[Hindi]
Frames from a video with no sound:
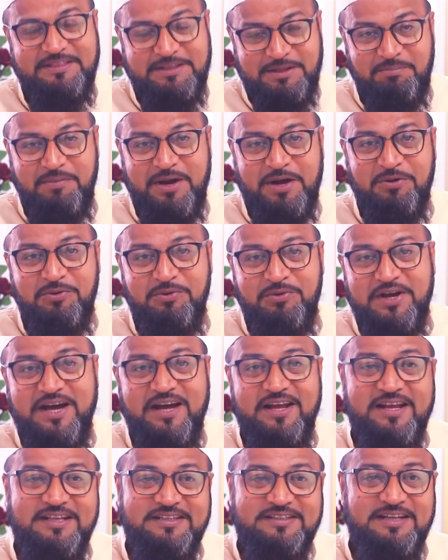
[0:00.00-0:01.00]
तंबाकू
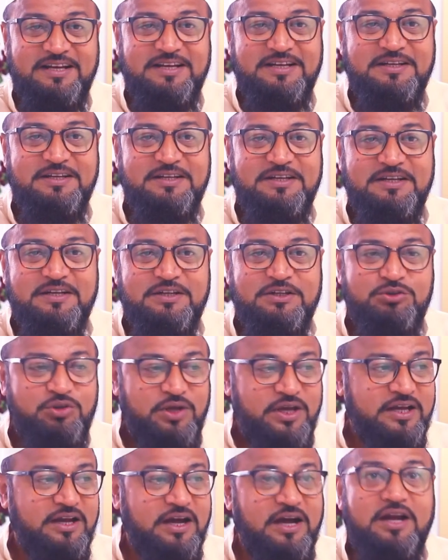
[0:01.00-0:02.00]
खा रहा था
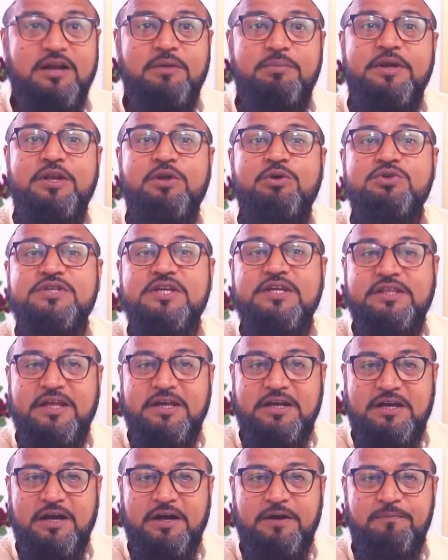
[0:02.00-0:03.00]
तो एक अरबी ने उसे
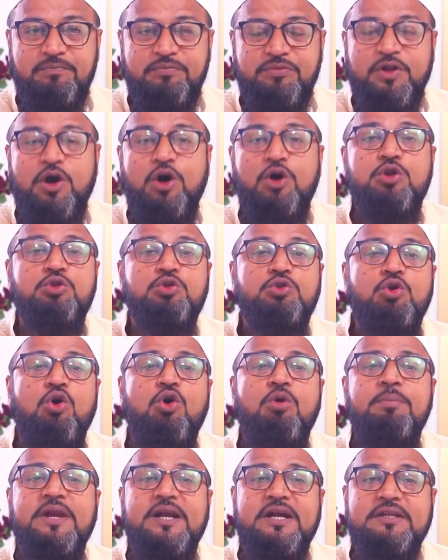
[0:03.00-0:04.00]
देखा और
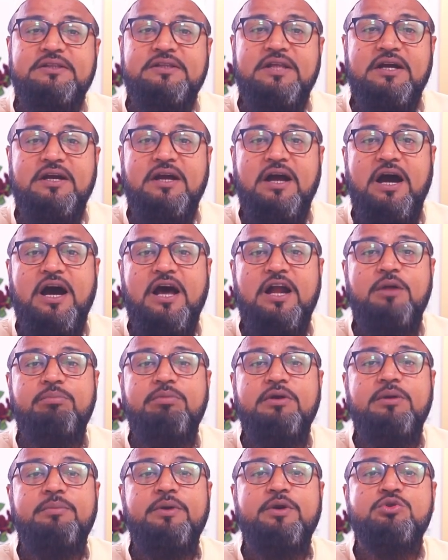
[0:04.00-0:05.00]
दो मिनट तक
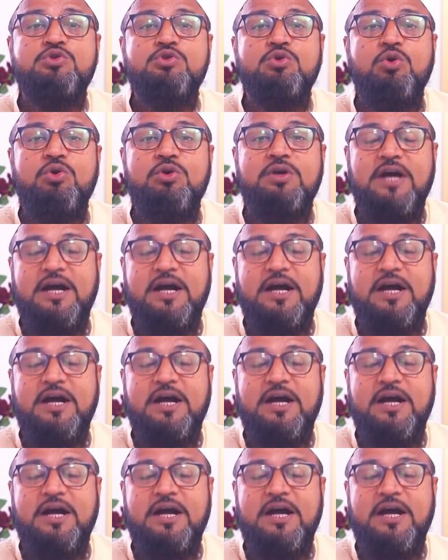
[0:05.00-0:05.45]
अरबी में उसको